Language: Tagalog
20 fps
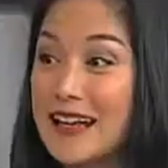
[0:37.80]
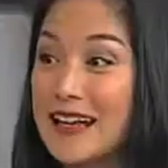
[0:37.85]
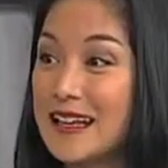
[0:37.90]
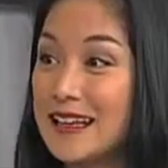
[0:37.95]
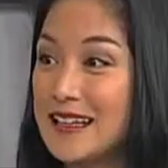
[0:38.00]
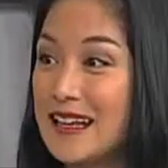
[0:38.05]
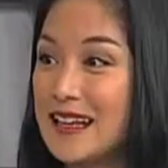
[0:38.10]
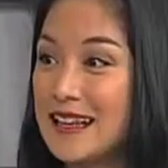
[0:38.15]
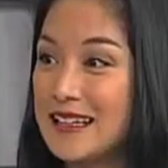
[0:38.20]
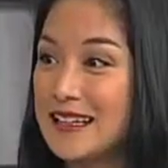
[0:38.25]

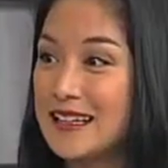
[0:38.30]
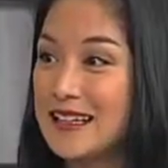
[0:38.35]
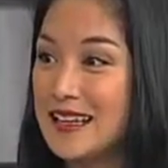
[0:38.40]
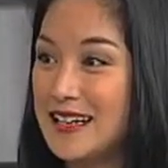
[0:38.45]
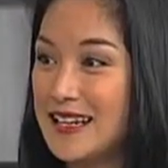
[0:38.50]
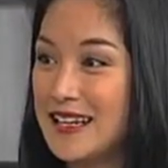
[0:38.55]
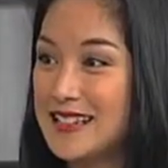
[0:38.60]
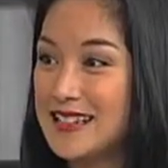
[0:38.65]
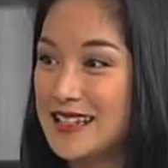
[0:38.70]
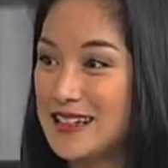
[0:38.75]
yet a
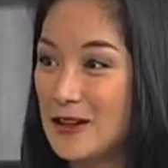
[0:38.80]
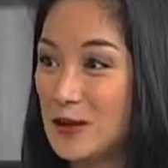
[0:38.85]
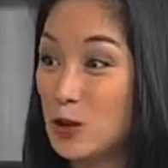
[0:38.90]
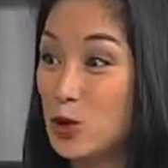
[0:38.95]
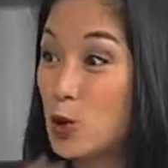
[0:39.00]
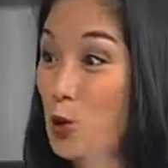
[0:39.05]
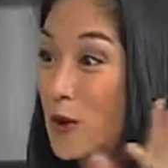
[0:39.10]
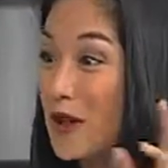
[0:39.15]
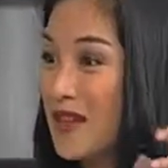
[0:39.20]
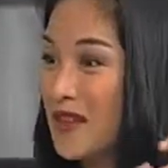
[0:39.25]
teenager, no?
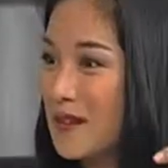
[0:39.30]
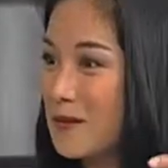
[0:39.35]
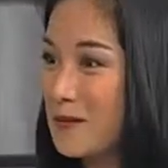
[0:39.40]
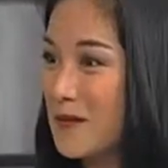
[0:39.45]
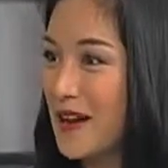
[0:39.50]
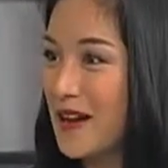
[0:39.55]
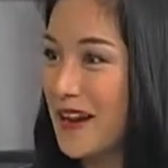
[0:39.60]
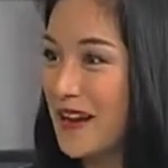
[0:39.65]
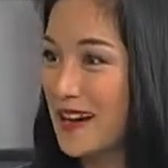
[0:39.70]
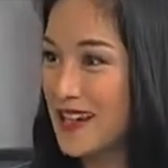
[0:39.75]
Tween
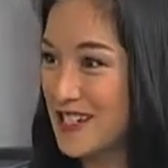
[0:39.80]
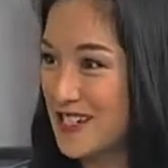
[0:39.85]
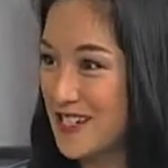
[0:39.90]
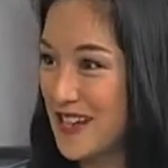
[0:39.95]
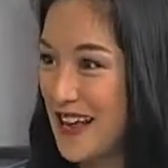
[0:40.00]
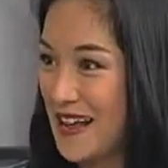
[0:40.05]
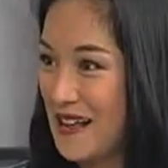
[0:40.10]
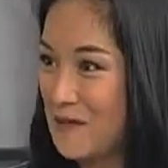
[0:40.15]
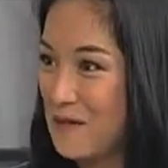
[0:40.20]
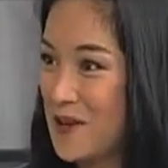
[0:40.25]
pa lang
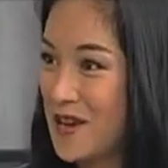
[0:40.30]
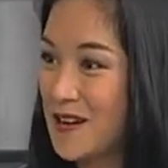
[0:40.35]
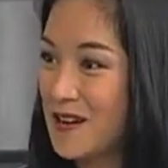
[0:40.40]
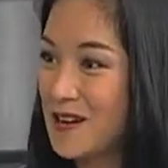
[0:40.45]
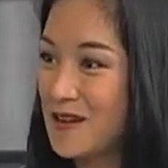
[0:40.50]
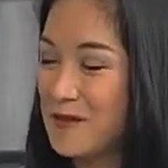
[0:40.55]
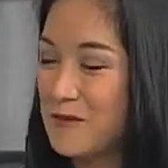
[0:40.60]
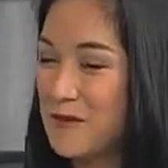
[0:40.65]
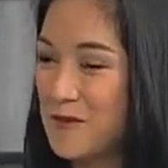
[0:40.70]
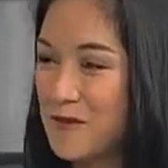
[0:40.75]
siya.
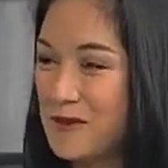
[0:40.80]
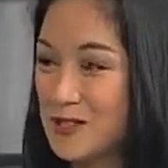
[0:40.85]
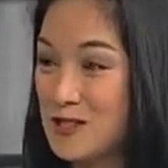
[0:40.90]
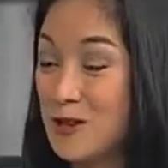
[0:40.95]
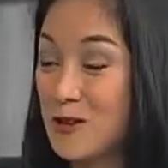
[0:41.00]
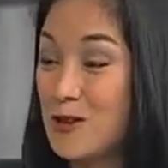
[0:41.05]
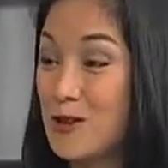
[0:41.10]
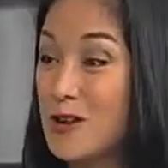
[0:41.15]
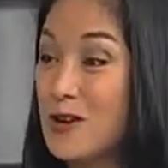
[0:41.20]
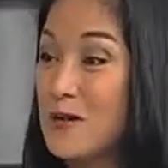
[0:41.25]
Pero okay, yeah.
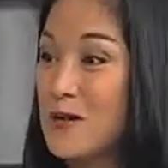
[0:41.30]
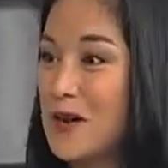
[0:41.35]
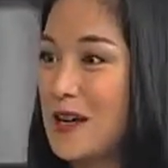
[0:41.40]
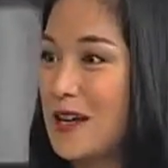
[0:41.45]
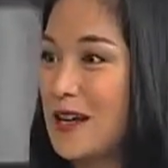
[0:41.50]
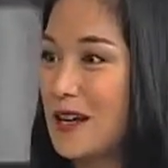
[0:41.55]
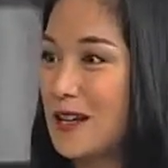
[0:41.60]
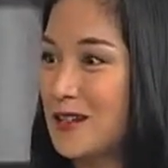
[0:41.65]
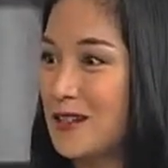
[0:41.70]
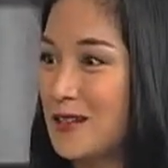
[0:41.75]
siguro may
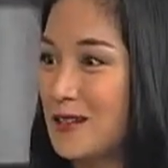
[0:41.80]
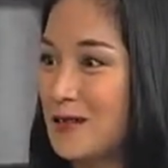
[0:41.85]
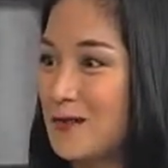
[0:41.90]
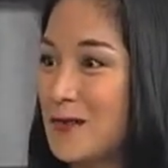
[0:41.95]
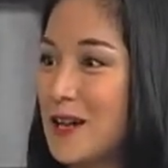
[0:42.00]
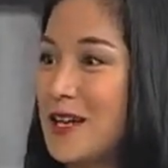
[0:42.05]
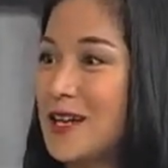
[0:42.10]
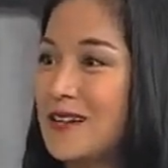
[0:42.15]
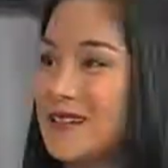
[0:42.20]
natut... Pero may,